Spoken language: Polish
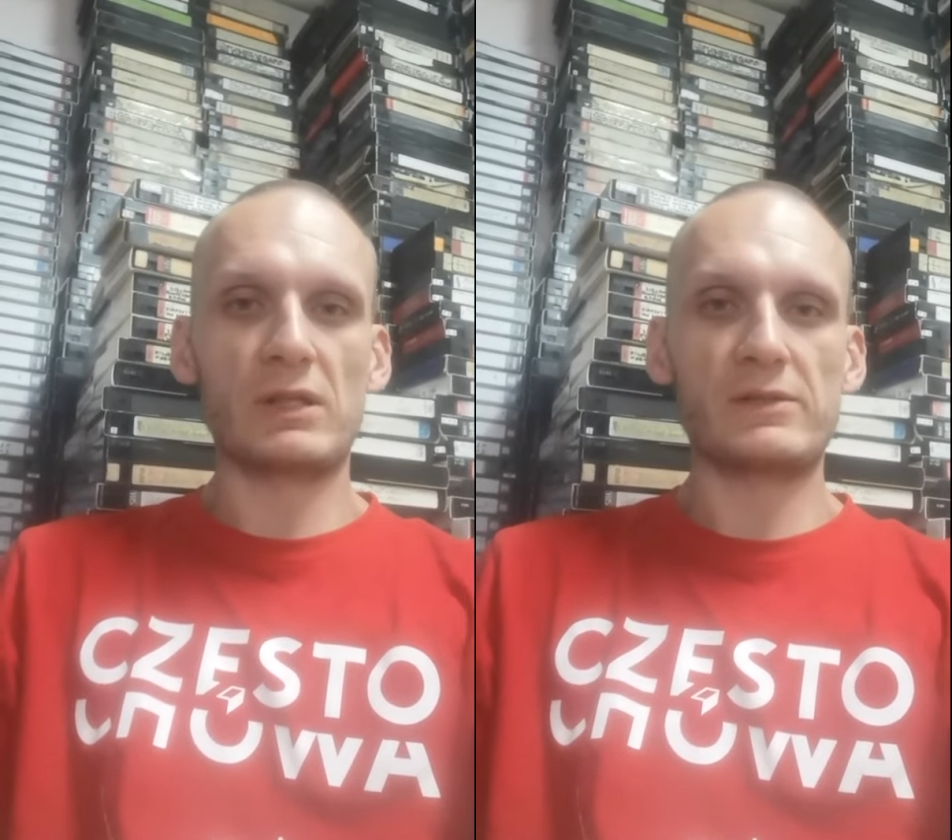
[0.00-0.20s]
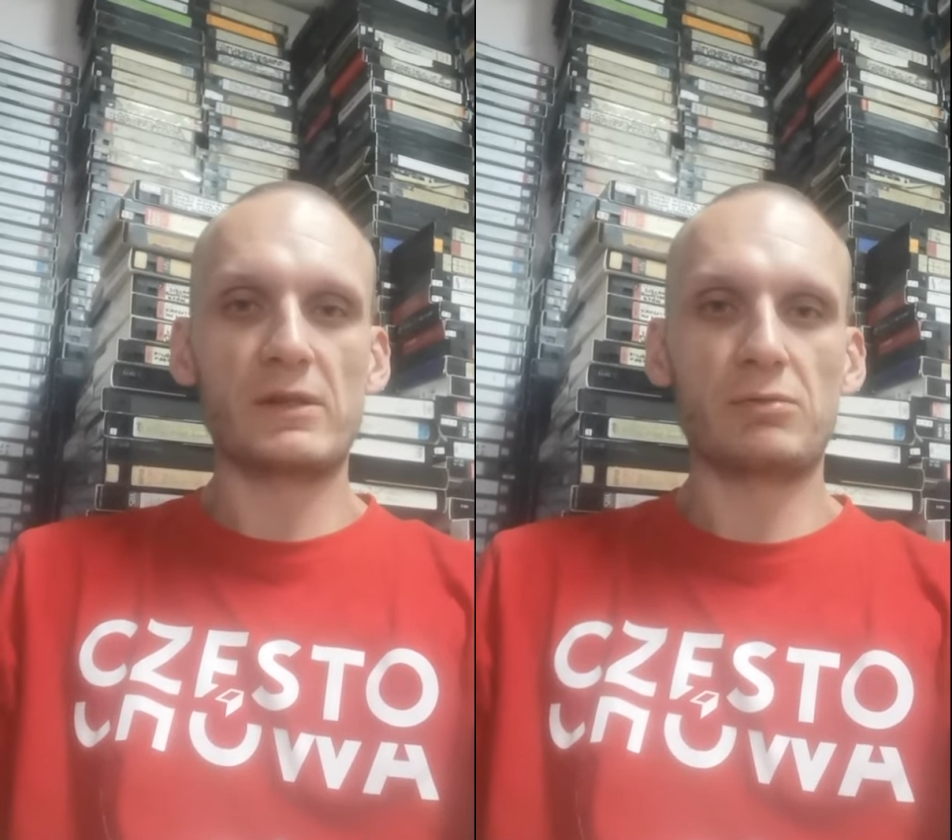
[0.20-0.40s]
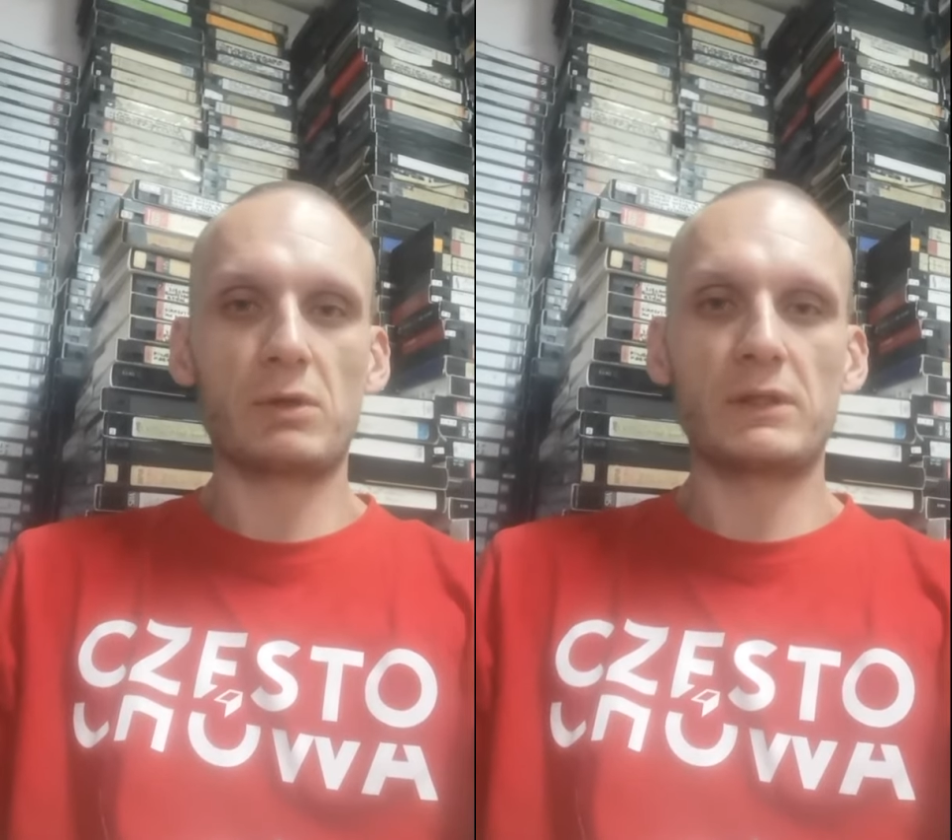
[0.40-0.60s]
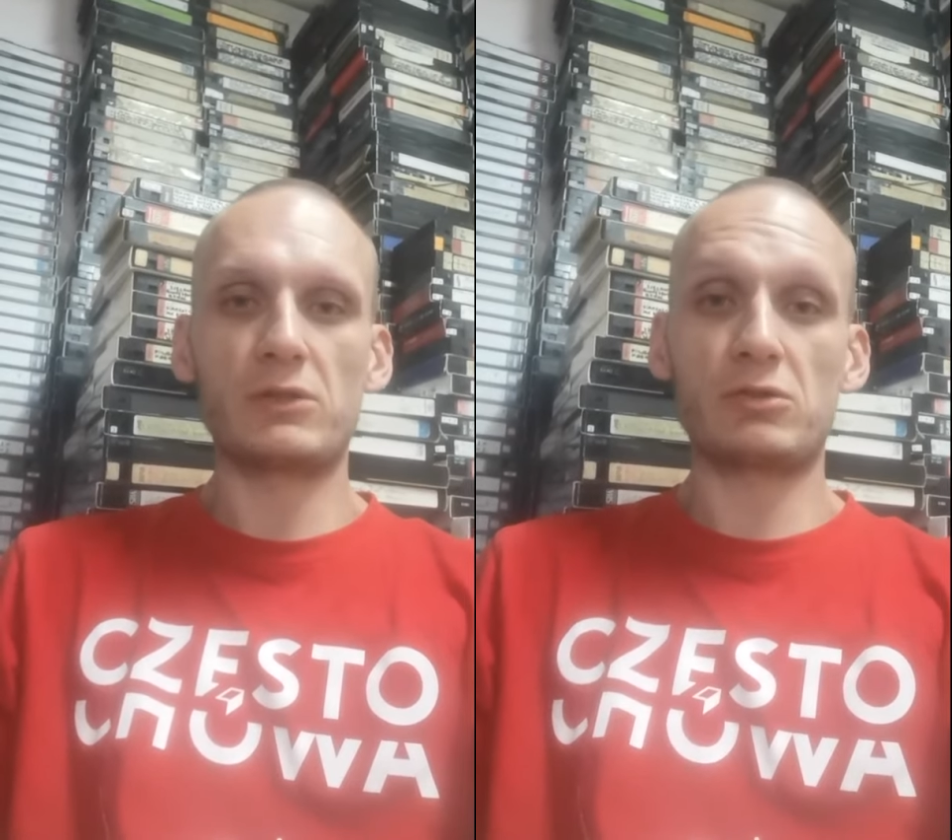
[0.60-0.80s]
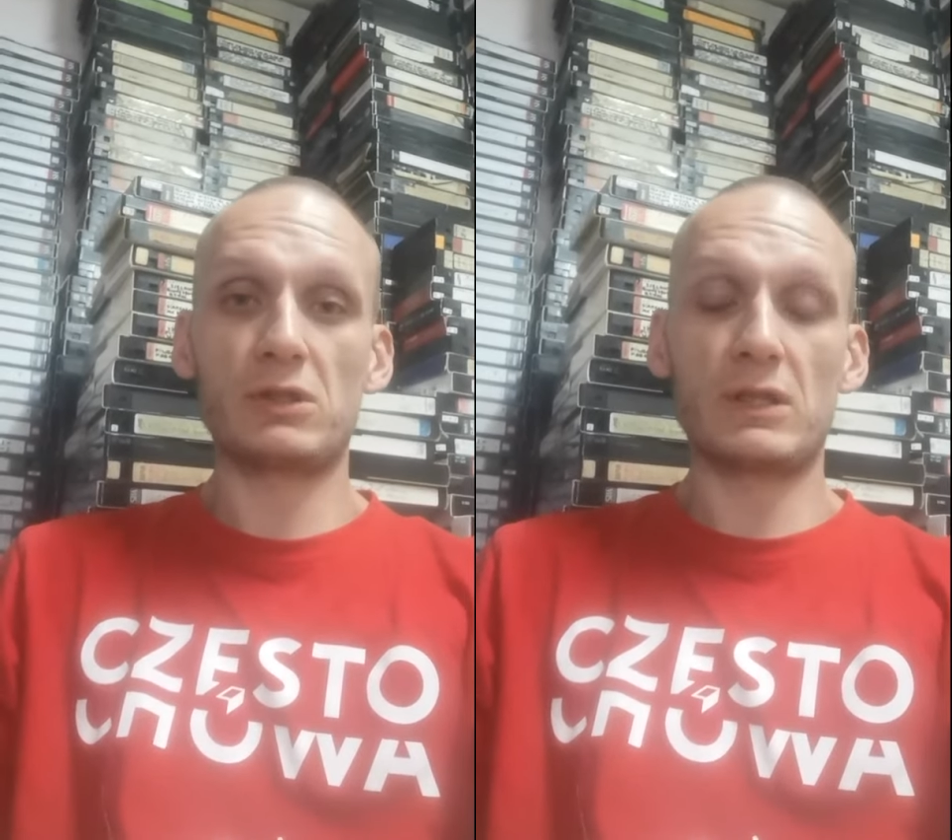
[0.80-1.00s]
klasa
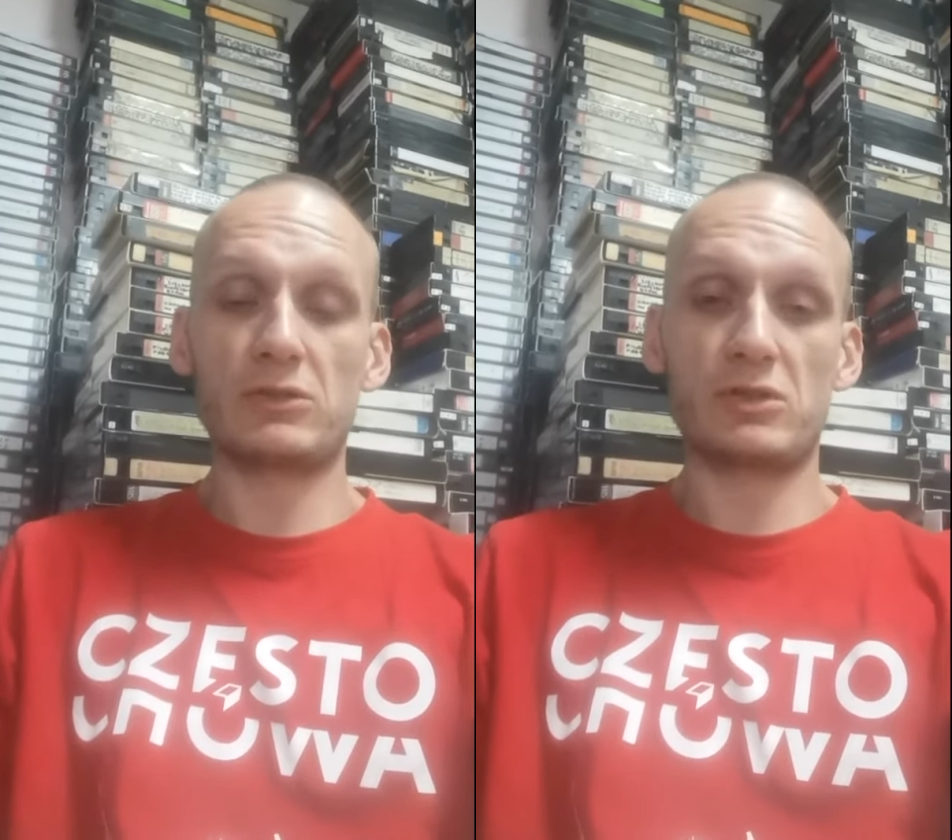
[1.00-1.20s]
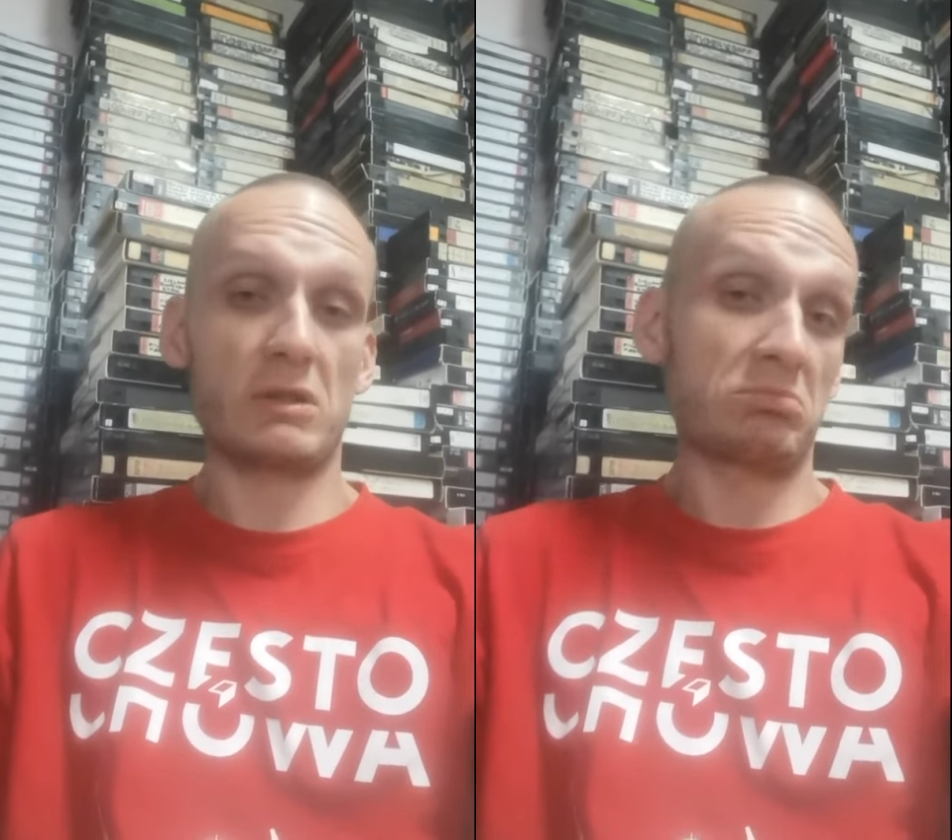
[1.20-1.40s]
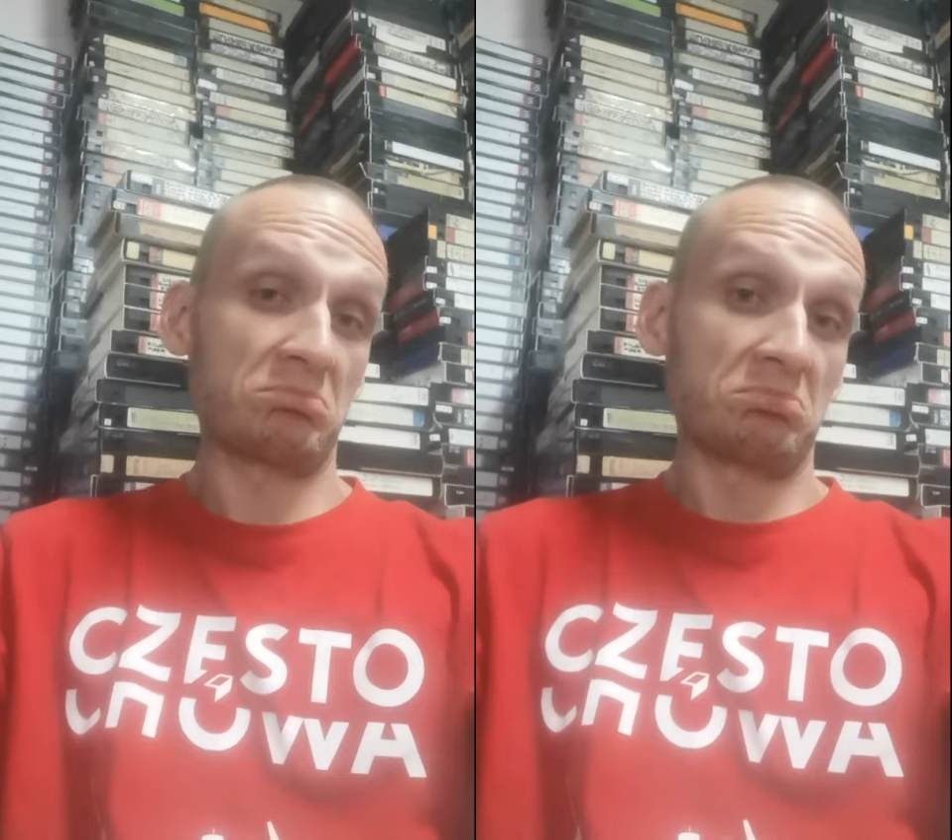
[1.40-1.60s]
wkładeczki, także